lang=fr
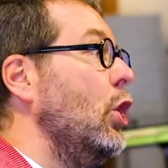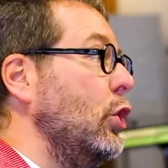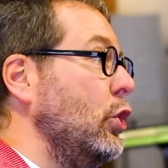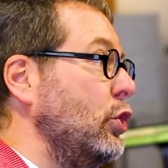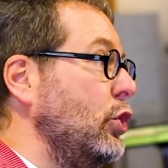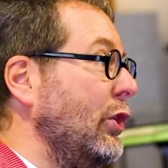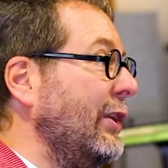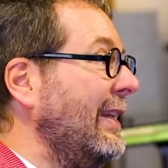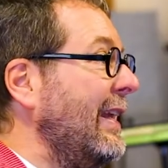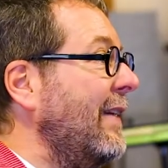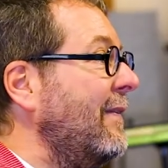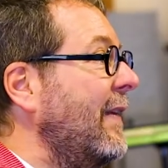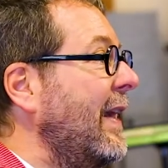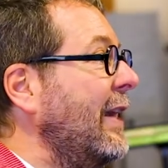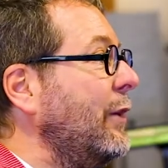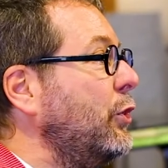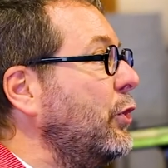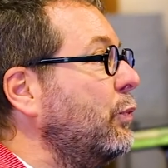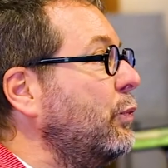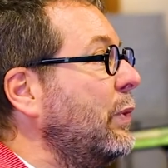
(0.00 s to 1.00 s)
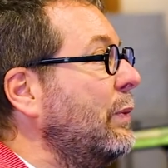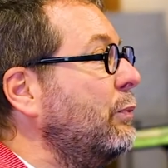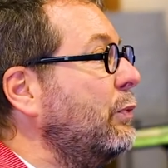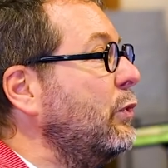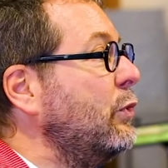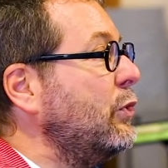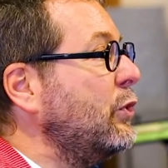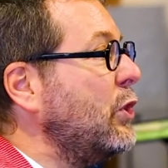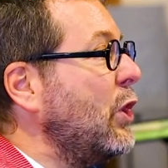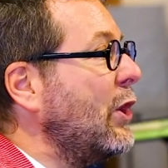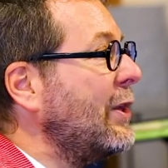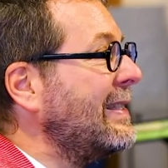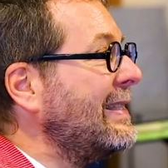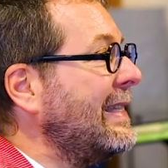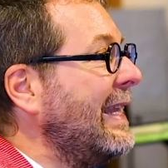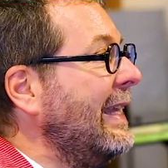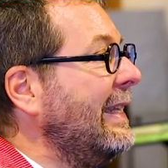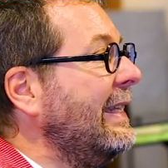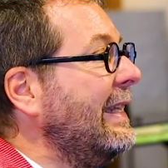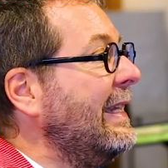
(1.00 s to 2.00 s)
Je travaille depuis plusieurs
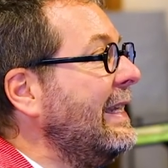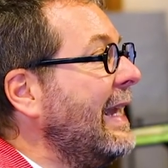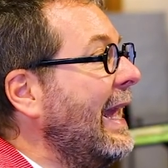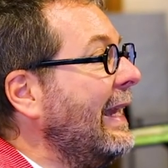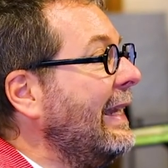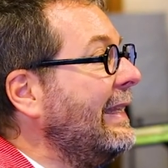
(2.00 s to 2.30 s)
années à